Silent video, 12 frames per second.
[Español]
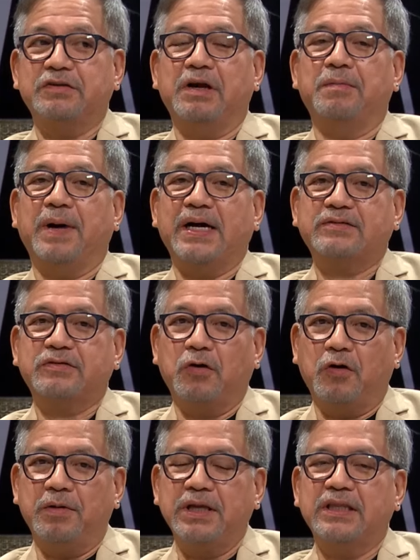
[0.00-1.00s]
el más
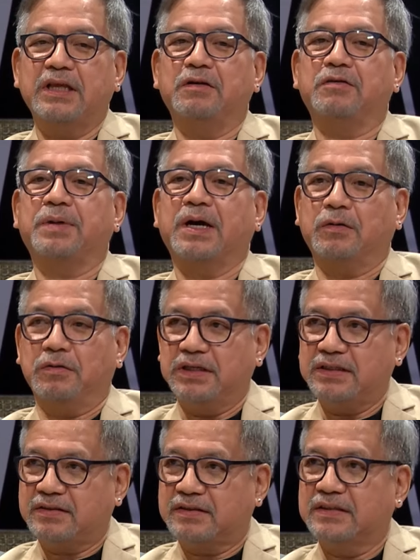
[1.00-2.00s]
joven de los
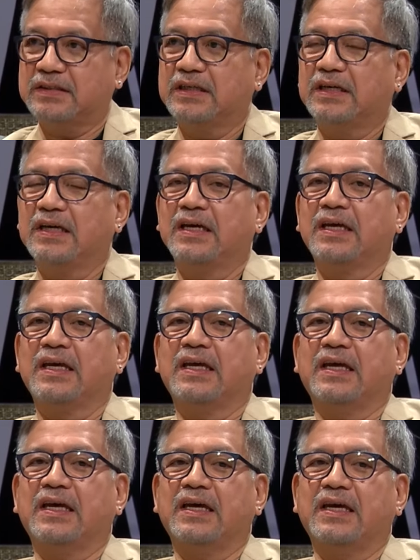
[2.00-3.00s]
varones
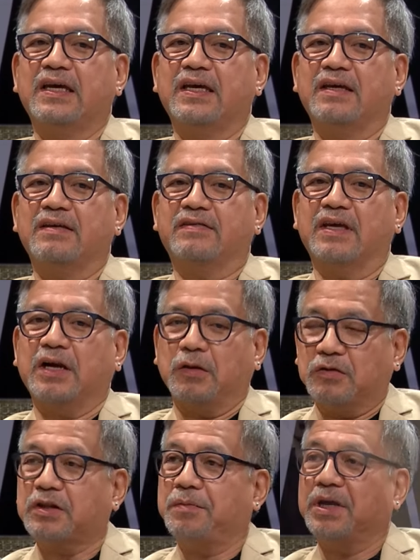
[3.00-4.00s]
eh, se
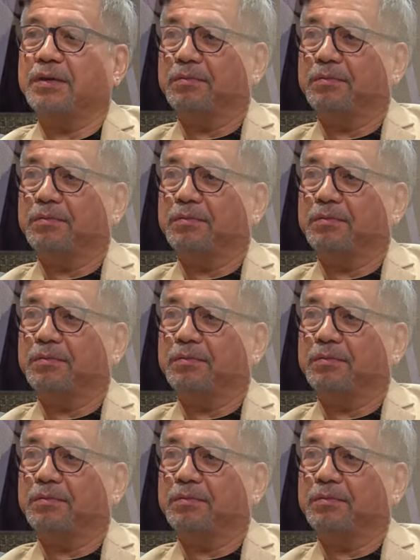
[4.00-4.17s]
graduó también en